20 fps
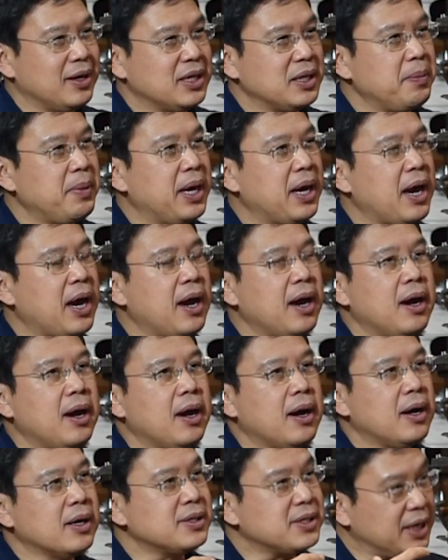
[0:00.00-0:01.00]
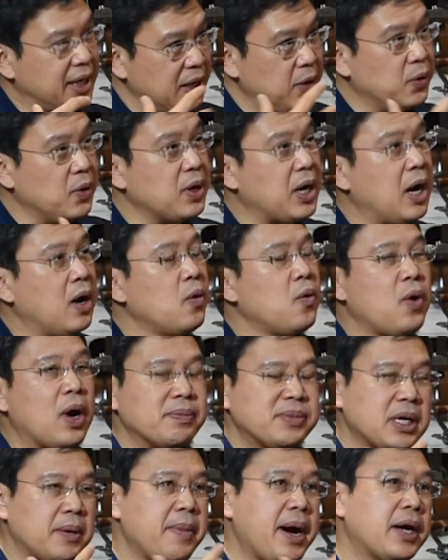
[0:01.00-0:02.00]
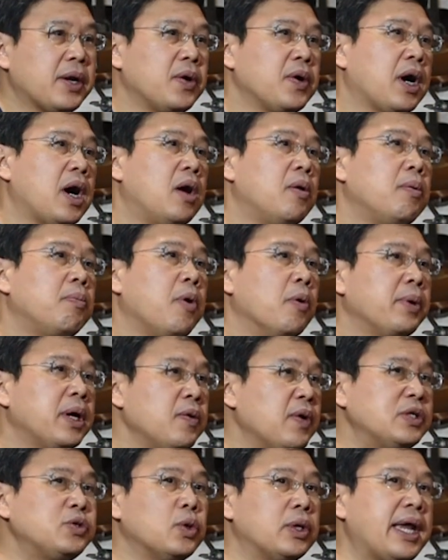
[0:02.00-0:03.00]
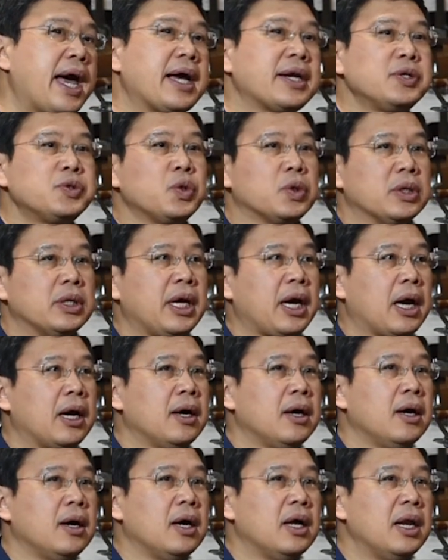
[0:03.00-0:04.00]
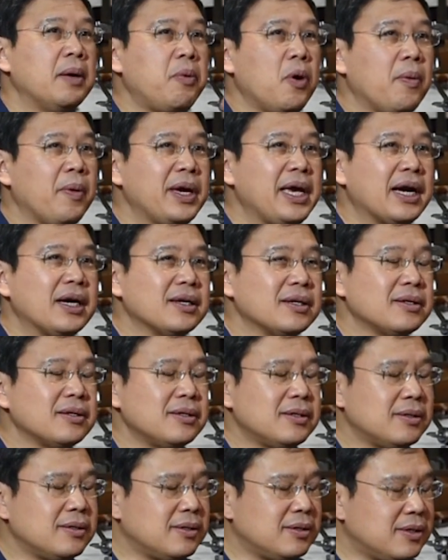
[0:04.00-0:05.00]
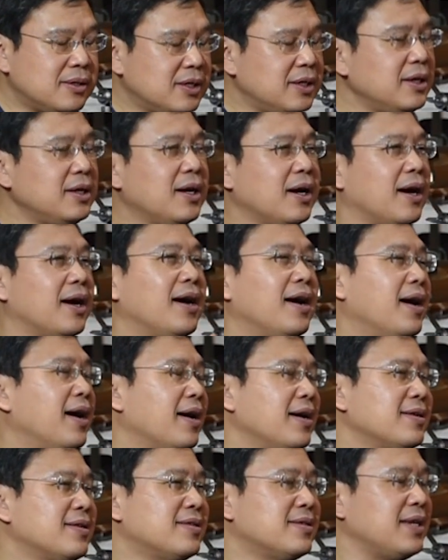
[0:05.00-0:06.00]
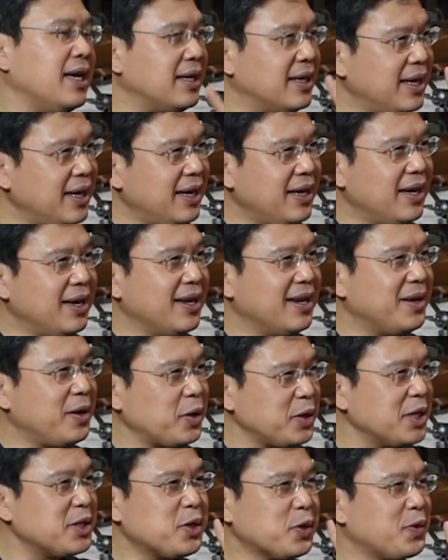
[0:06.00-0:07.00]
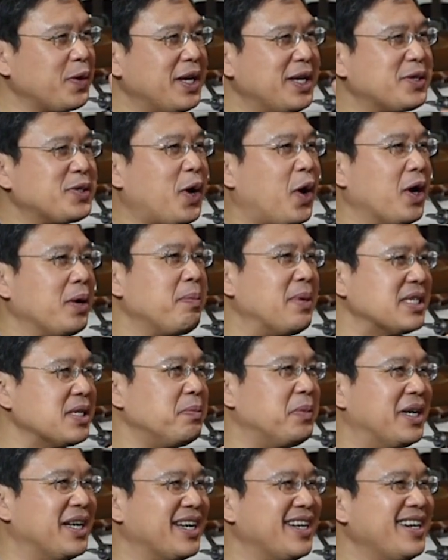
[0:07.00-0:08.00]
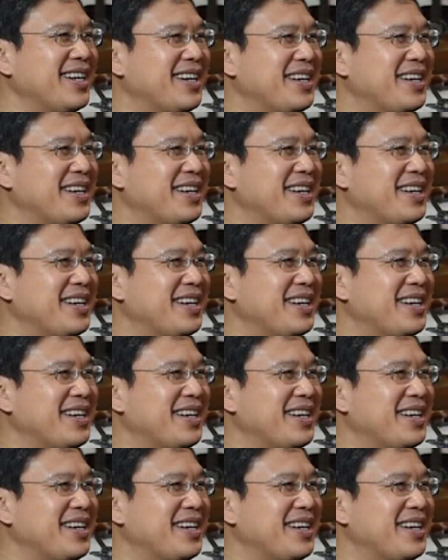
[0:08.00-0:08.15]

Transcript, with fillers: ใช่ไหมฮะสกิลของเขาความสามารถของเขาผมคิดว่าจุดแรกที่สุดเนี่ยแล้วผมก็ยังเชื่อสิ่งที่ดร.สุกรีสอนมาเสมอ